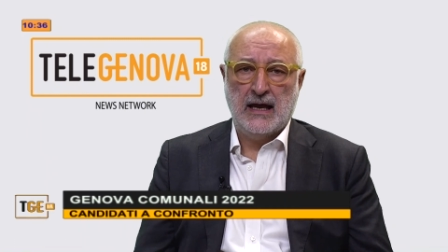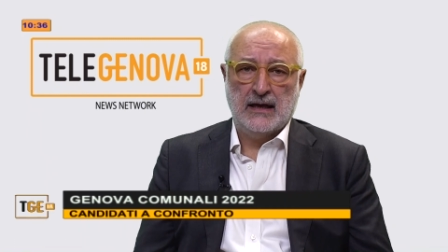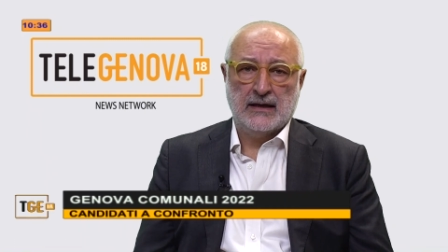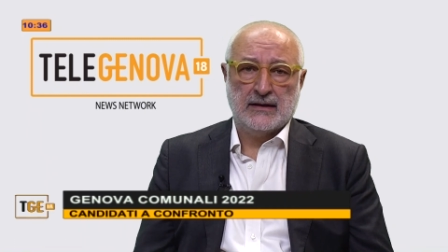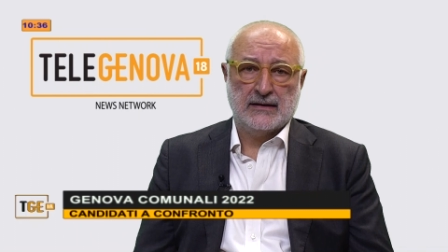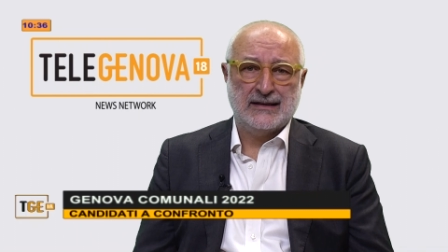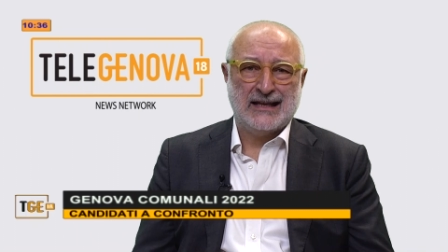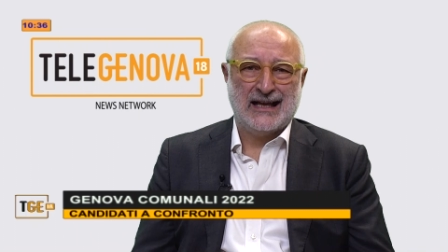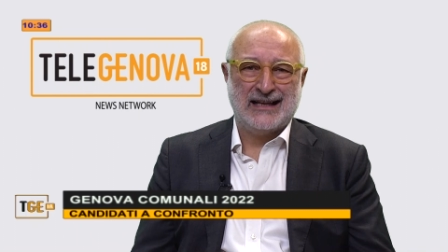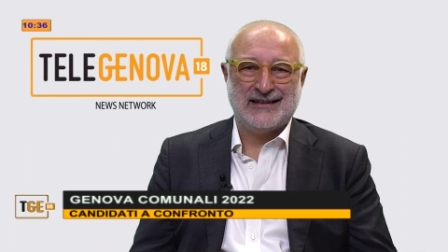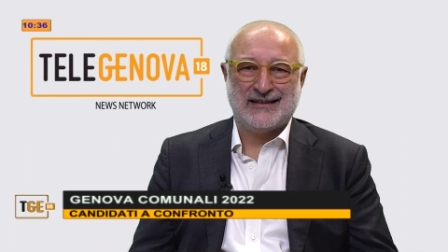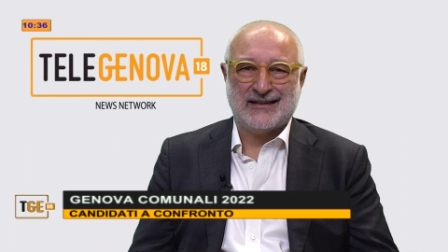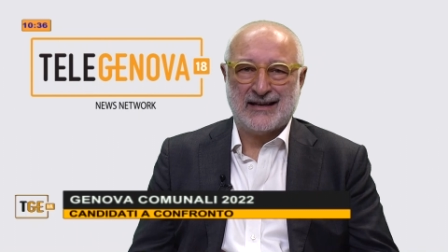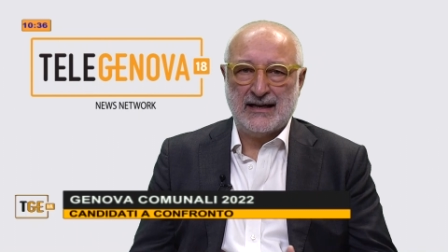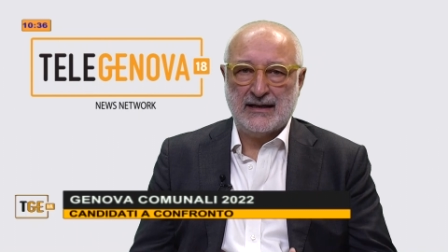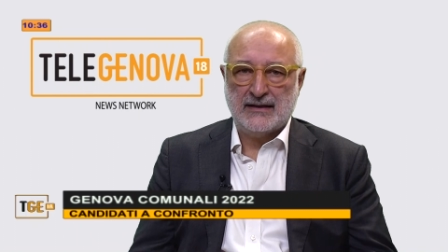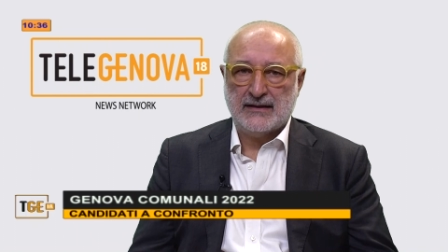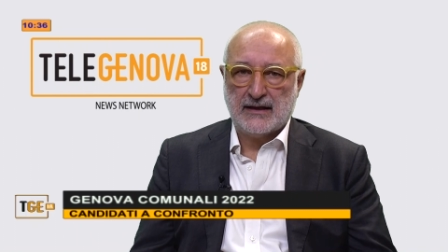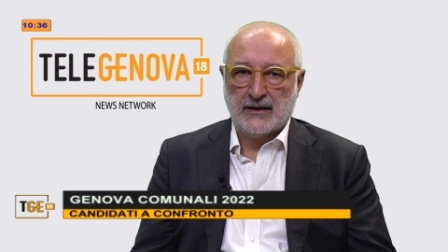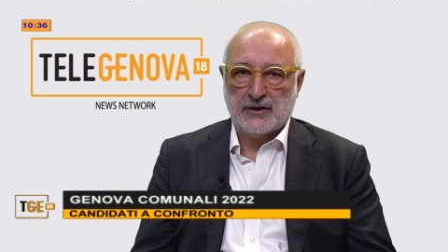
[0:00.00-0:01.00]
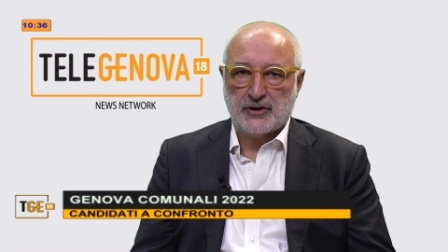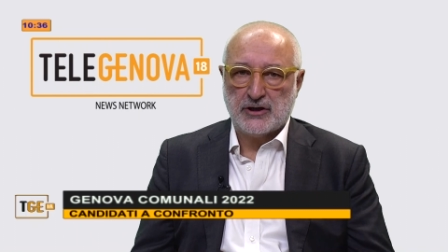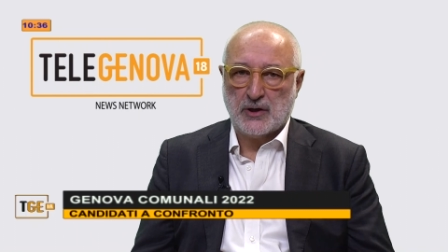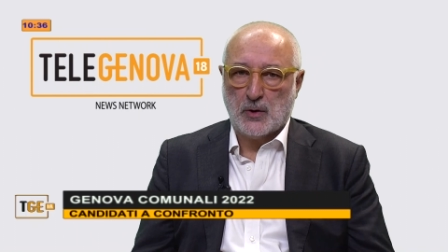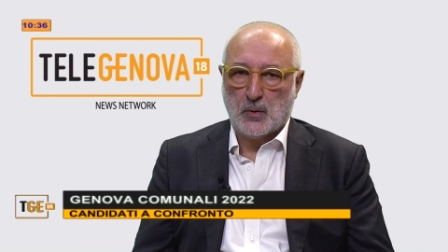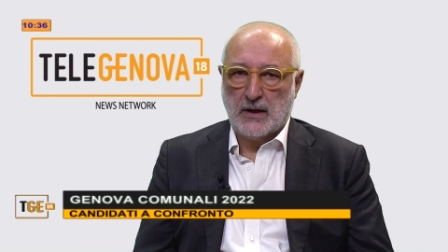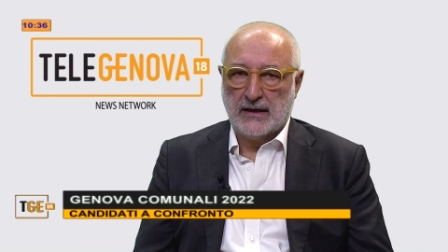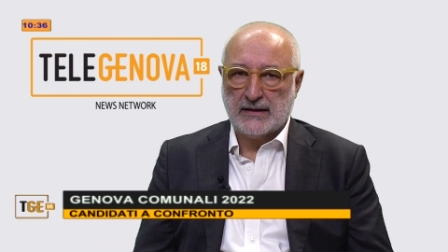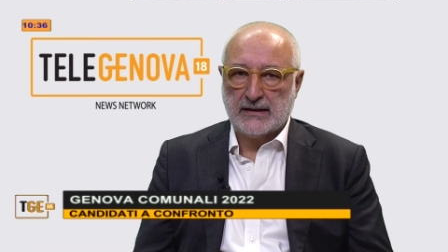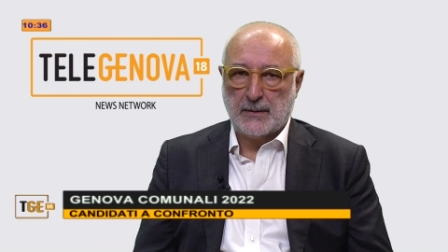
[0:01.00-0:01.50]
dal 30 al
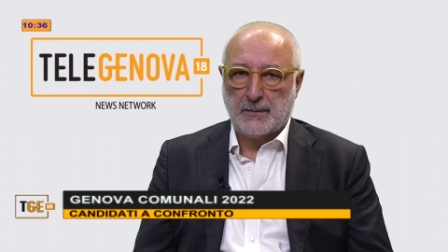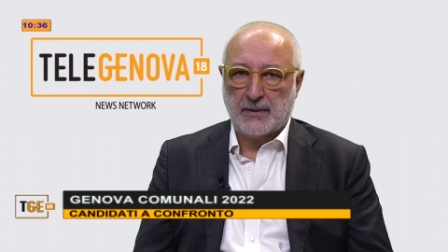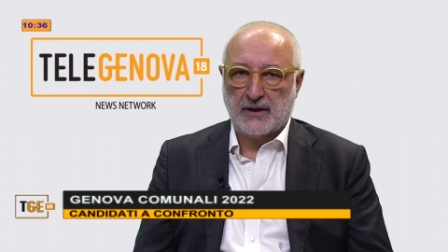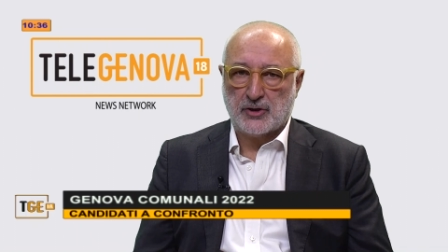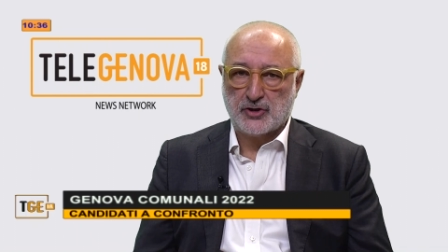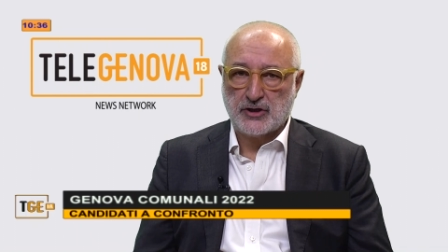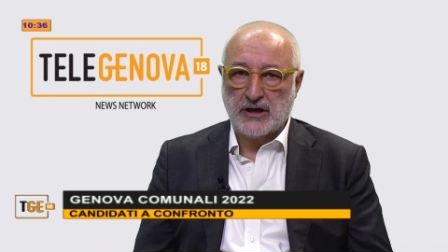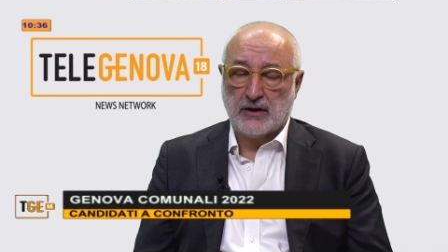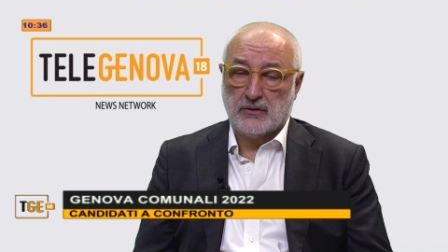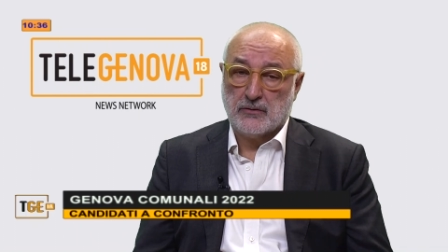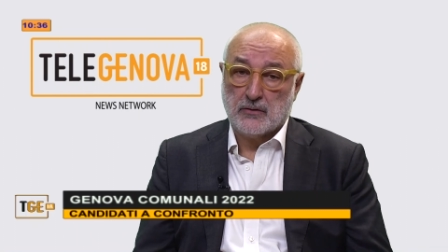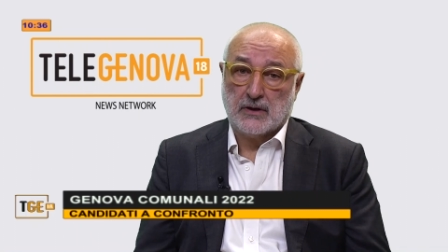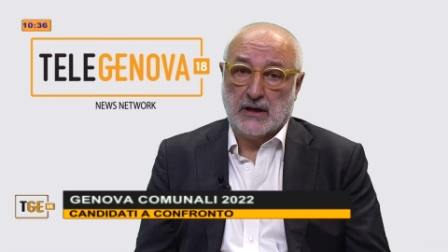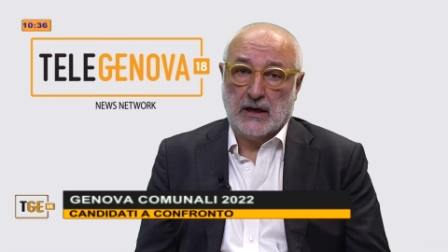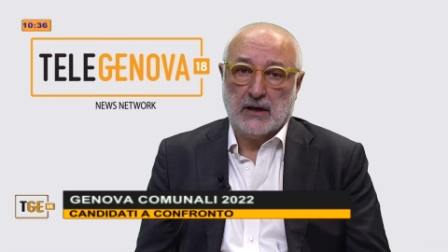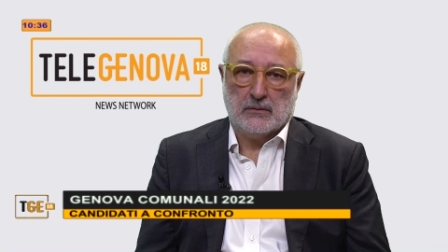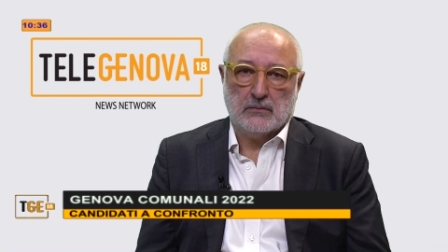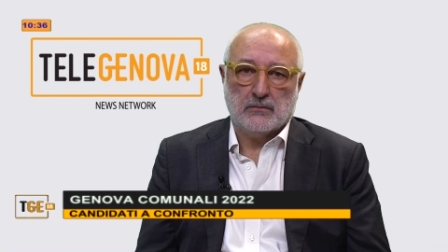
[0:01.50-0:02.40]
50%, che